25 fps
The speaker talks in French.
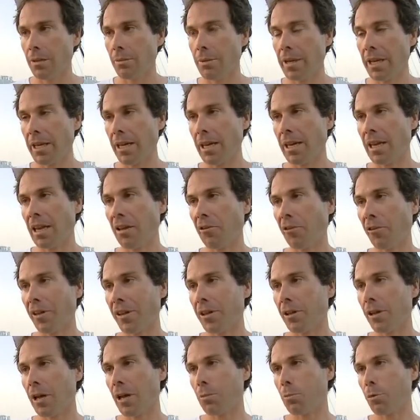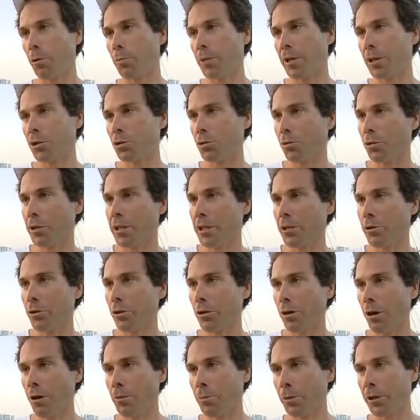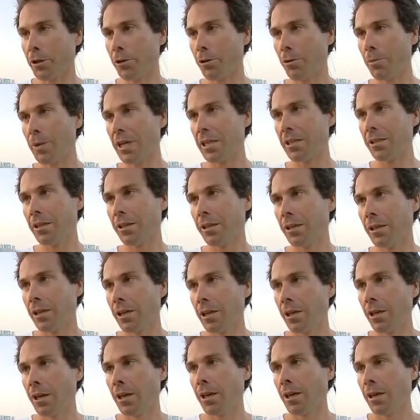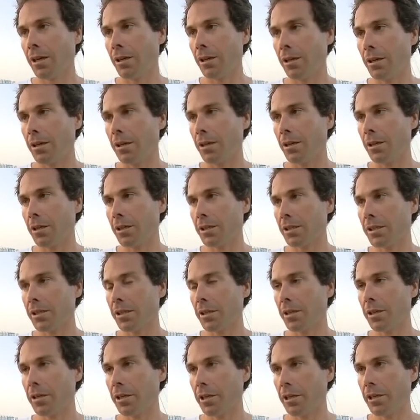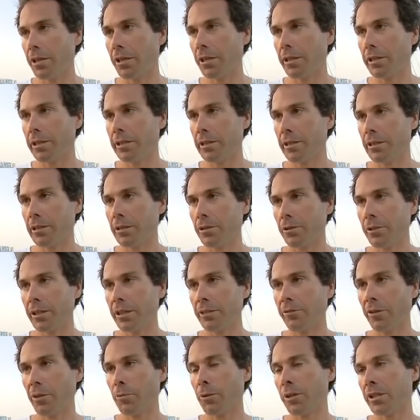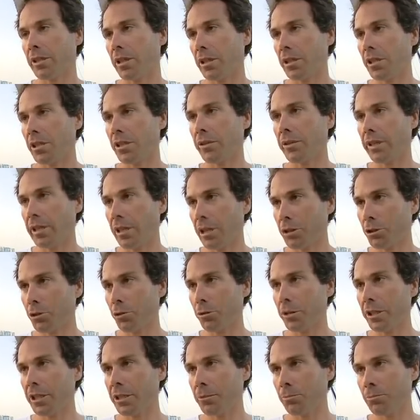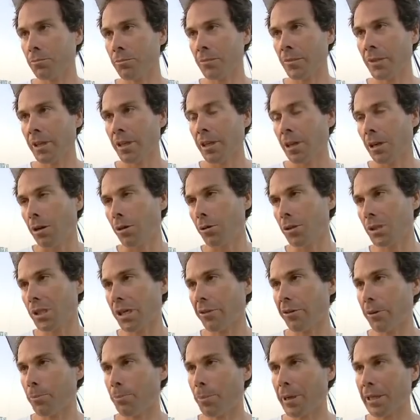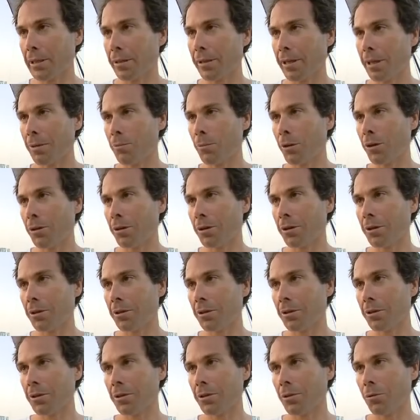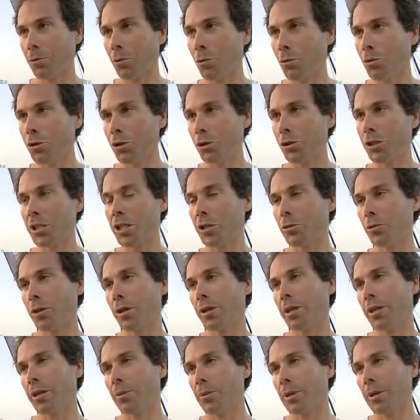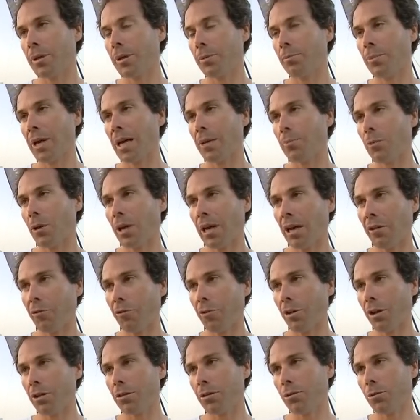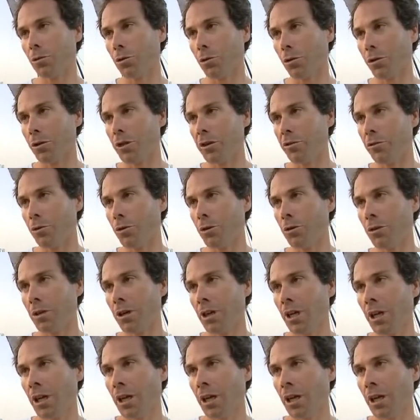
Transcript: À la fin de la première journée du Grand Prix d'Oman, euh, on est vraiment satisfait de la journée. On ne savait pas tellement où se situer par rapport à la flotte, notre niveau.